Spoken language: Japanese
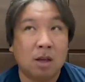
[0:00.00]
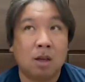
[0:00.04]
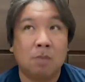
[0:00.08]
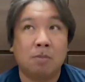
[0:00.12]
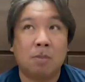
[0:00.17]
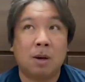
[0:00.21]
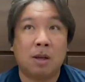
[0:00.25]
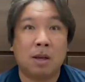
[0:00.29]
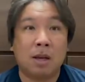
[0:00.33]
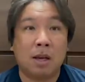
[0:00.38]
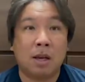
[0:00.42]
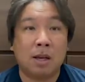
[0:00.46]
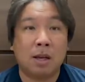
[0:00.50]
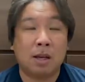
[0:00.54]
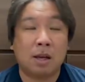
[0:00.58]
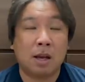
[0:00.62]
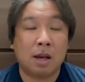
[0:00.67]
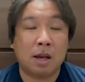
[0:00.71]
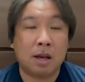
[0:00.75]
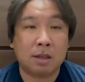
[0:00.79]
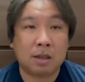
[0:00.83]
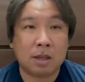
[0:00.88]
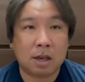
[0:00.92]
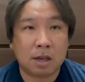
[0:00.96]
まあね、
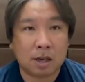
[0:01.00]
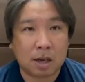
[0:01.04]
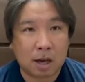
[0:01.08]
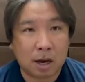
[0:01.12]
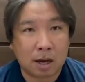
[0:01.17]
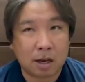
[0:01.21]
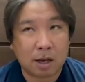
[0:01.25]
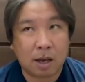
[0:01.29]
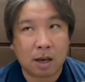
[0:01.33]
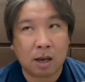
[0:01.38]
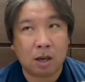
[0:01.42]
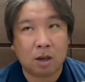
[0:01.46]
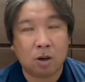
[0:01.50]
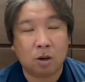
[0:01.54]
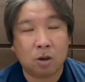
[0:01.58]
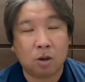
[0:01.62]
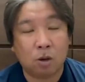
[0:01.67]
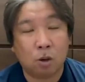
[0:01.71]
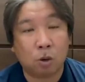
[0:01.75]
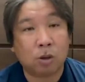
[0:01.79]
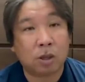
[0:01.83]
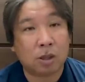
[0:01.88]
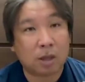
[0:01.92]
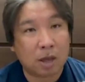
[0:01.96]
えー、前回、えー、
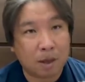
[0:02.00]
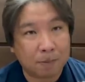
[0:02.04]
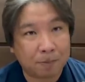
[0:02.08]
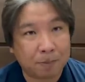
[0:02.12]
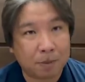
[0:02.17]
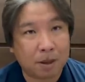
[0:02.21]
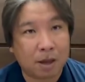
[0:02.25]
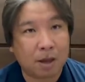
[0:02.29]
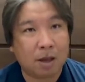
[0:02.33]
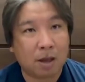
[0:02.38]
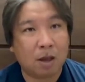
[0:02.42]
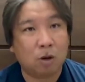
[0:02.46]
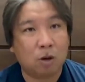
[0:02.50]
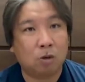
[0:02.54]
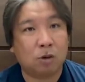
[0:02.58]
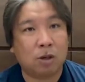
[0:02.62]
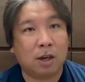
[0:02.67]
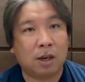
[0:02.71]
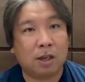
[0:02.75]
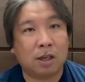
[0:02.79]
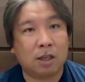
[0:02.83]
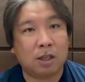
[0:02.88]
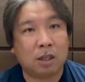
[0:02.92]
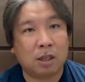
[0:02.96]
ロッテ戦、えー、2
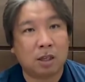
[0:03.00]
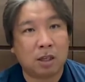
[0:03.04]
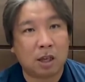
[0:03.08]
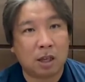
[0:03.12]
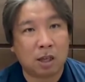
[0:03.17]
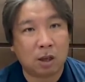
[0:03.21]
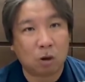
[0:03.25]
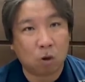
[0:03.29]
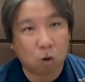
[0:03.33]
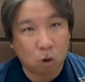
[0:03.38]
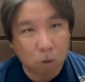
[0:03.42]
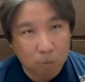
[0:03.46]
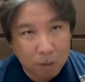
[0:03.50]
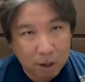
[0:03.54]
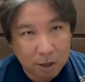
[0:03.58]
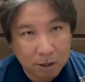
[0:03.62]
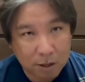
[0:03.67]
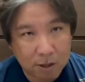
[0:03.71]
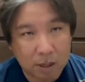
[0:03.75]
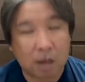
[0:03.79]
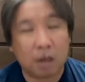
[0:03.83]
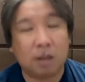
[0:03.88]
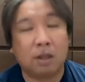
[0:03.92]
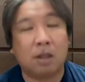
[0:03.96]
桁失点で降板
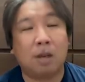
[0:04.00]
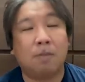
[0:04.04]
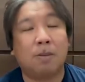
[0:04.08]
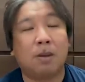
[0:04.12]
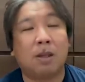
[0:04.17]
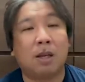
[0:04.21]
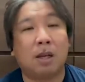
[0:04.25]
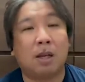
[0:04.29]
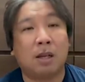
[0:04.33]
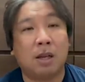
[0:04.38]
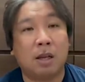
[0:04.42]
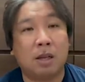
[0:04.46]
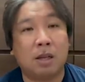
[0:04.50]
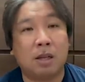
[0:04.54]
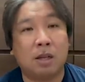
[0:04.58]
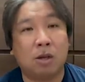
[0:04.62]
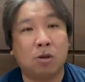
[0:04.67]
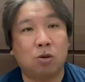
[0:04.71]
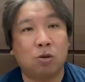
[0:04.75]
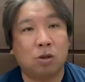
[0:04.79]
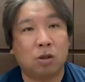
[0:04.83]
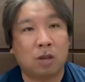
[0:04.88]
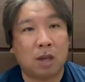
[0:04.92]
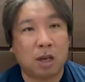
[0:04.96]
して、で、またね、2
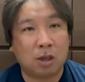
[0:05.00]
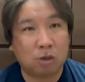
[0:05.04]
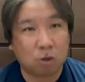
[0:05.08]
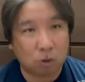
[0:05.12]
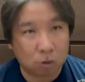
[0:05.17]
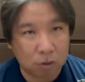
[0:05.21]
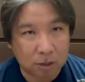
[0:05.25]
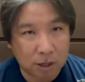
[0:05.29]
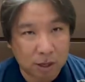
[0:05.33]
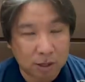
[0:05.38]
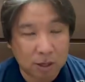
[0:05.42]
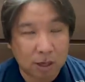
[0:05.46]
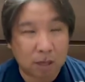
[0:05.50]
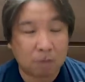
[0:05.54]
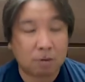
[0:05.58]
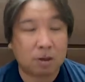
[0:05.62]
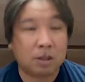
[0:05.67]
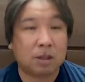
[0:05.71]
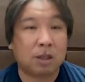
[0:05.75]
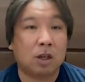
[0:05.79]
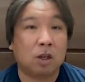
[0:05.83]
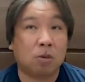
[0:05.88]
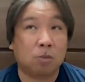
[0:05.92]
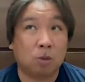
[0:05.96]
軍再調整になりま
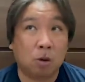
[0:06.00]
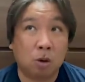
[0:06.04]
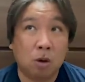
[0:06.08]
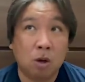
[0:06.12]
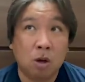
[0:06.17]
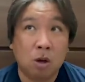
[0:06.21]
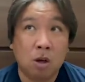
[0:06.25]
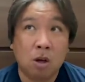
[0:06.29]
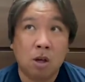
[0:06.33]
したけども、